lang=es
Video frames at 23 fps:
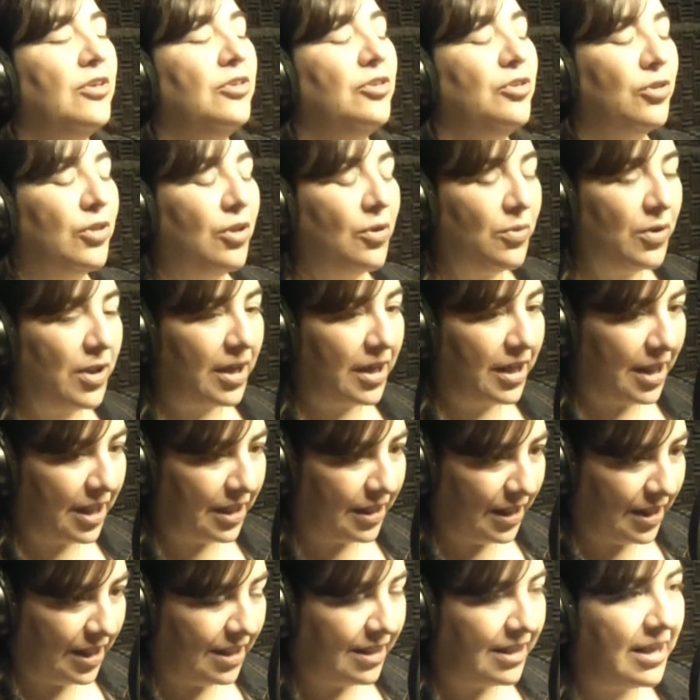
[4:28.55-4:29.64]
Yo tengo una
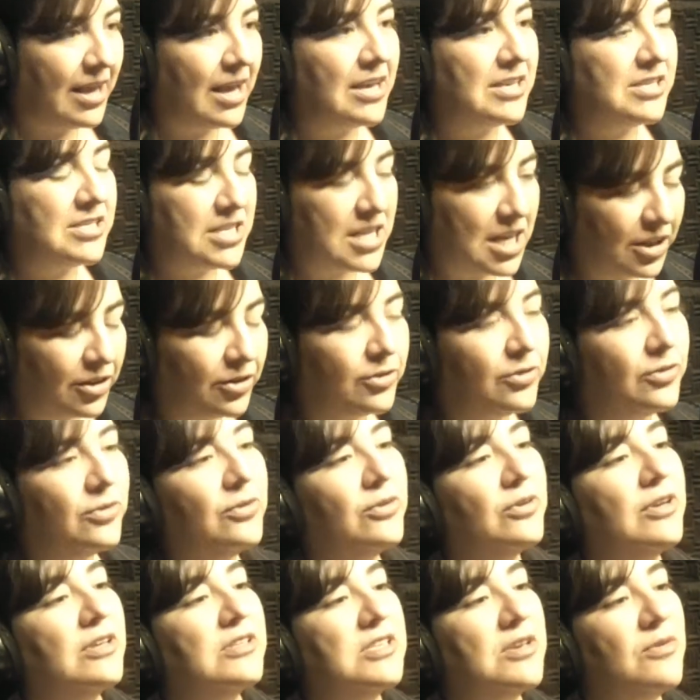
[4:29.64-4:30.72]
característica y
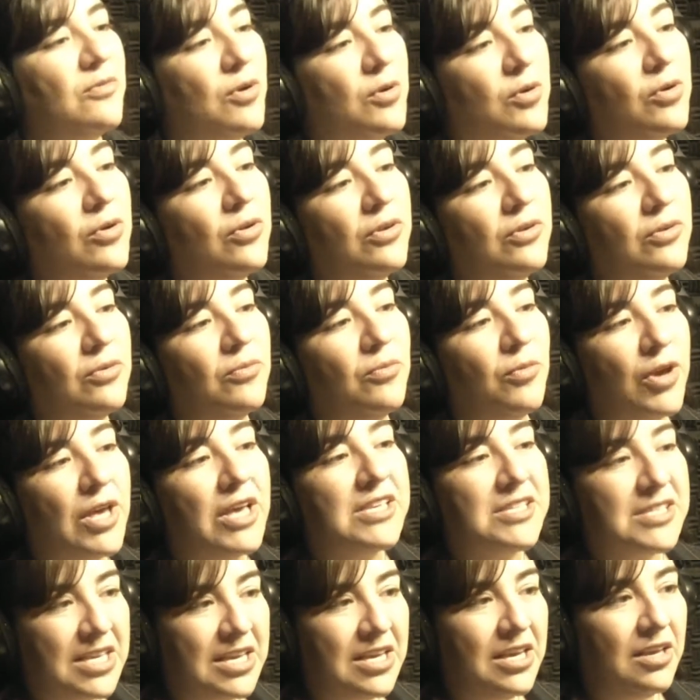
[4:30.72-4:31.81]
siento que si voy con voy
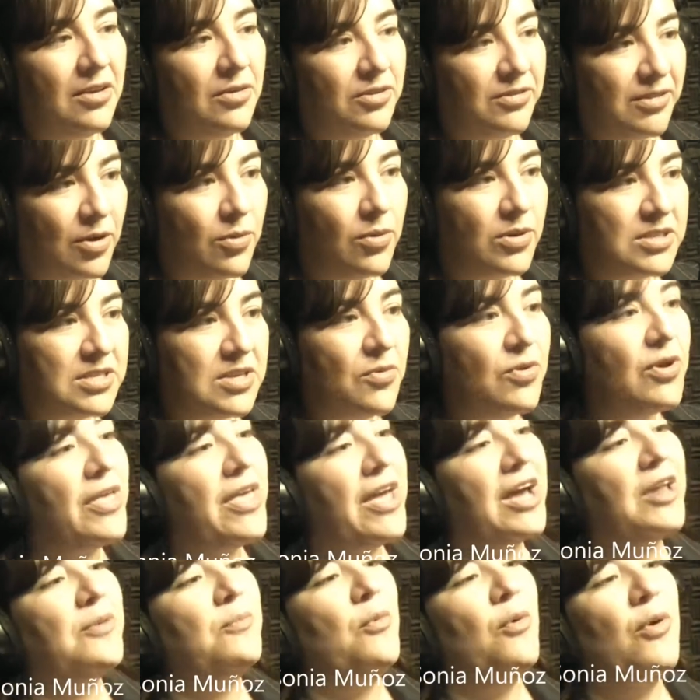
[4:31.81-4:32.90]
así, sigo así, voy a
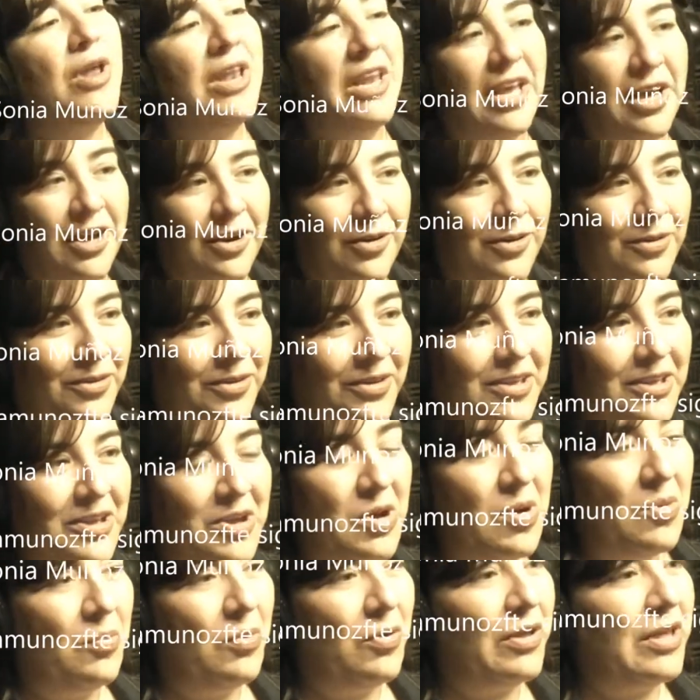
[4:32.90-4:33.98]
llegar muy lejos.
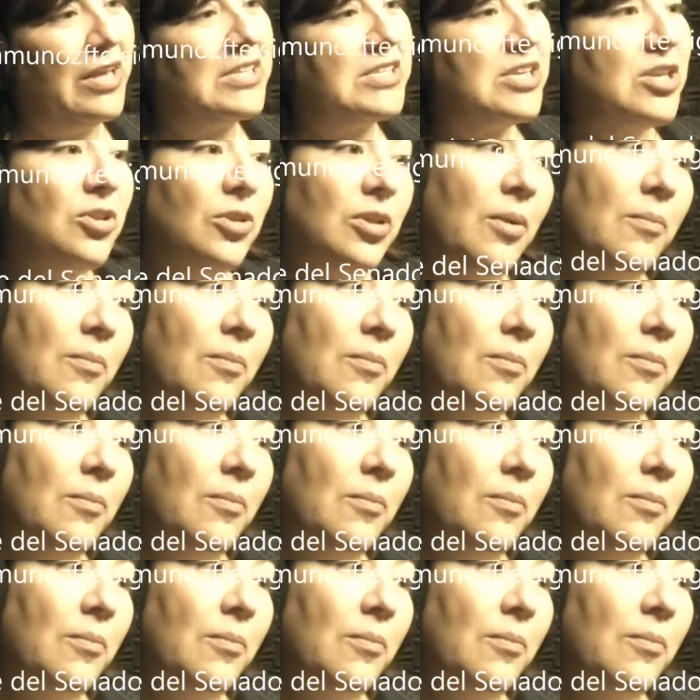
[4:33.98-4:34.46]
Porque así